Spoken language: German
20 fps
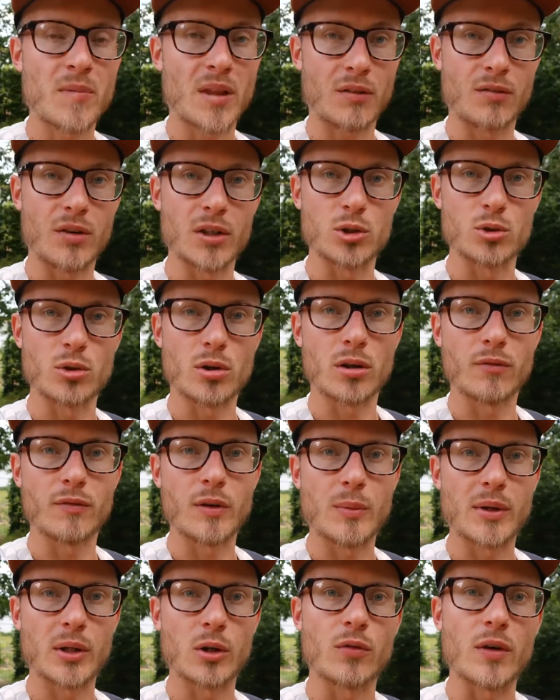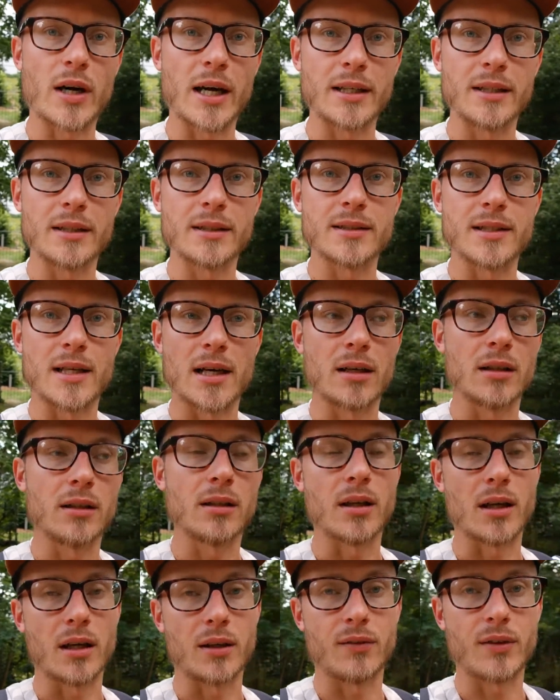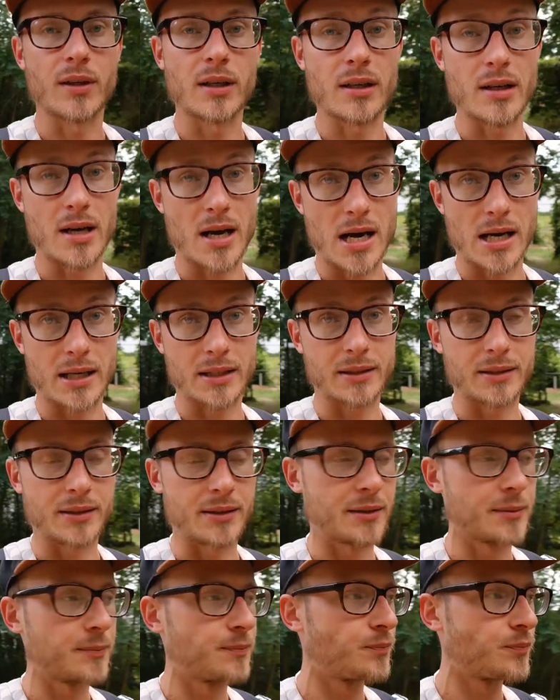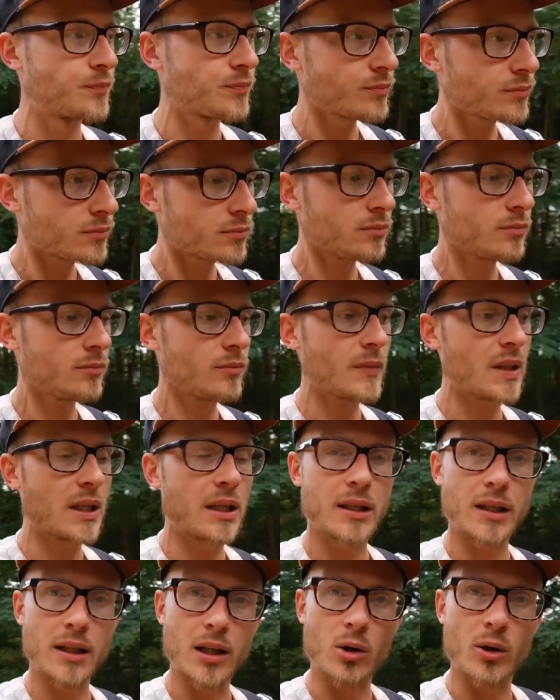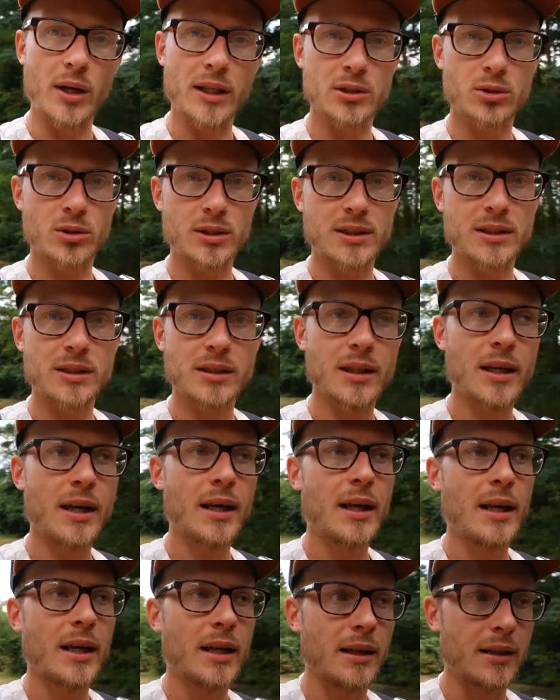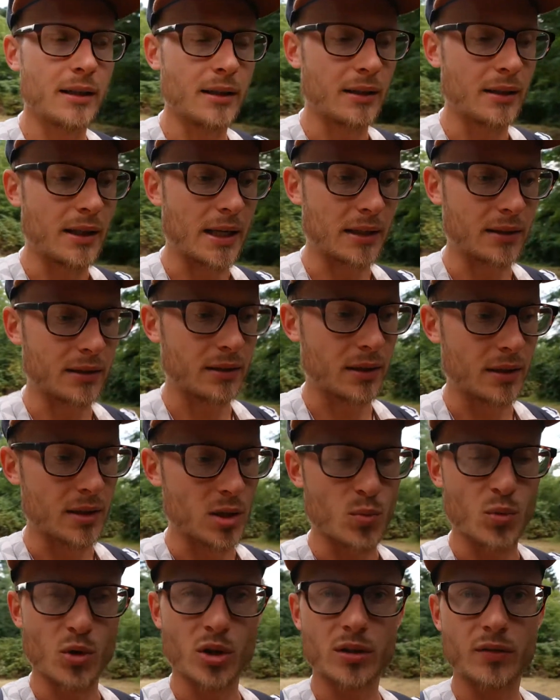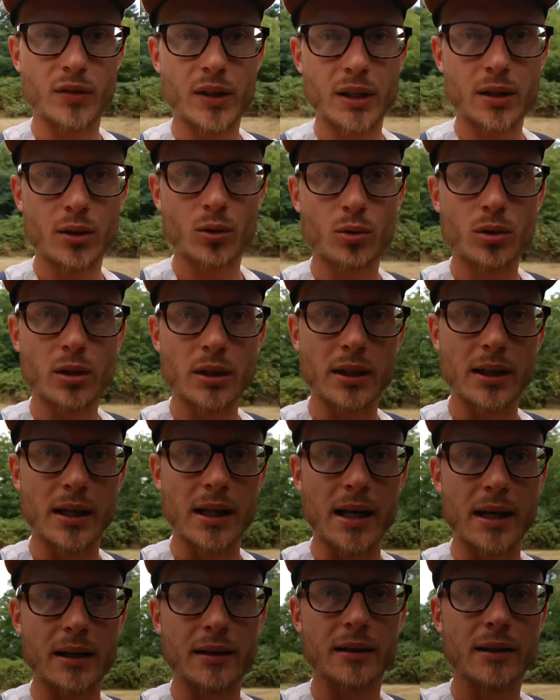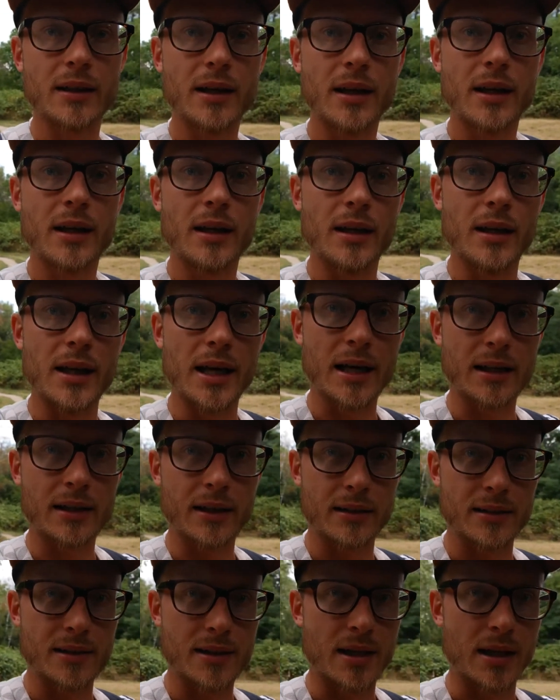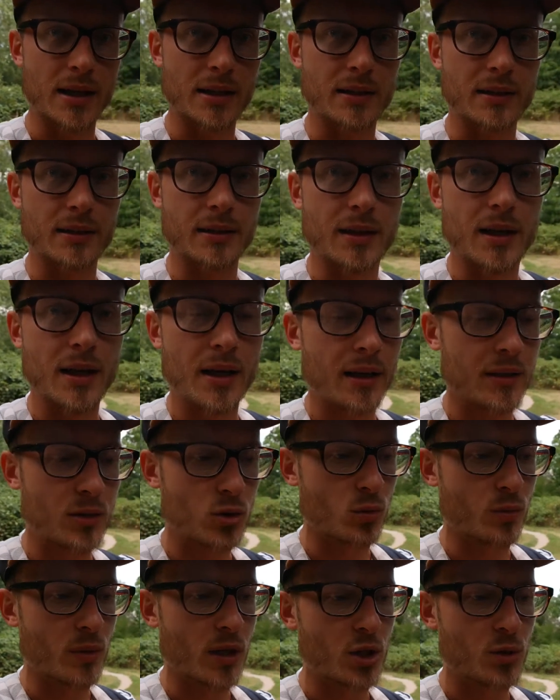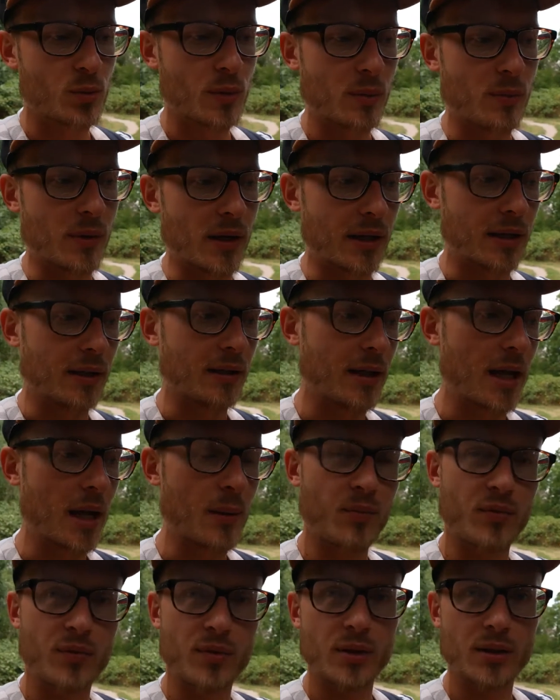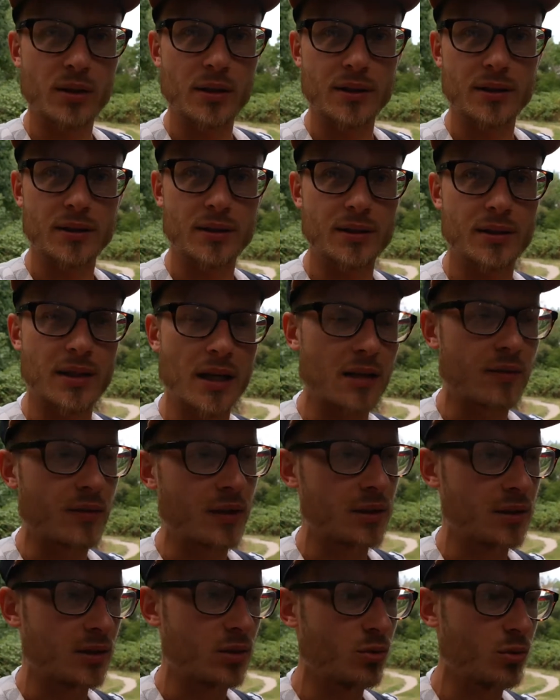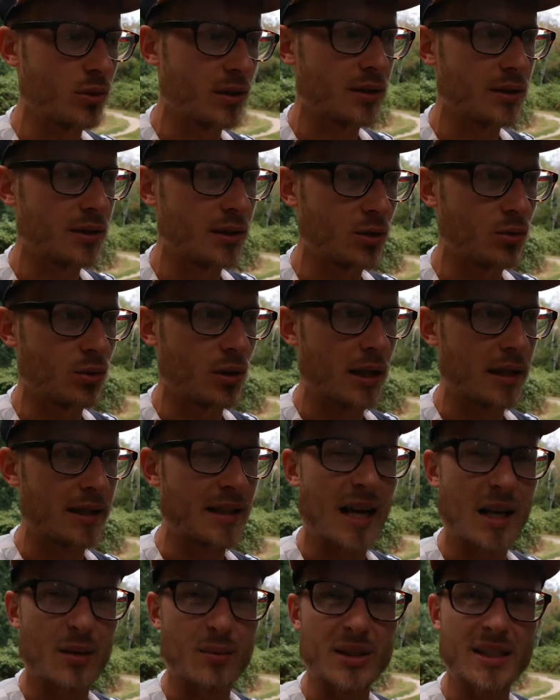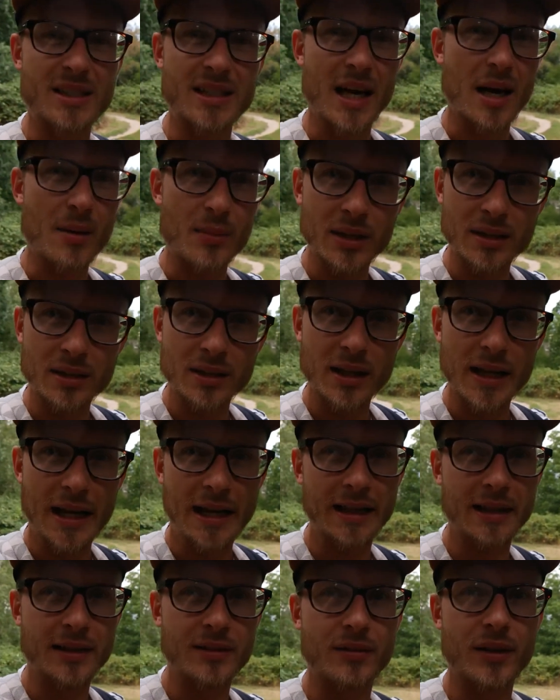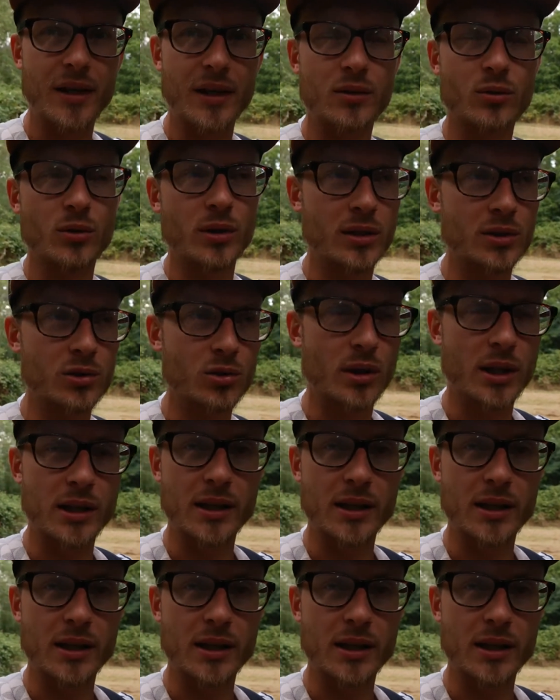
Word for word: versorgen, wenn man auf einige Sachen einfach achtet. Genau, also es sind äh, lange Transportwege und lange Lagerzeiten. Zum Beispiel bei Äpfel ist es teilweise so, dass die sogar ein halbes Jahr mal gelagert werden oder sogar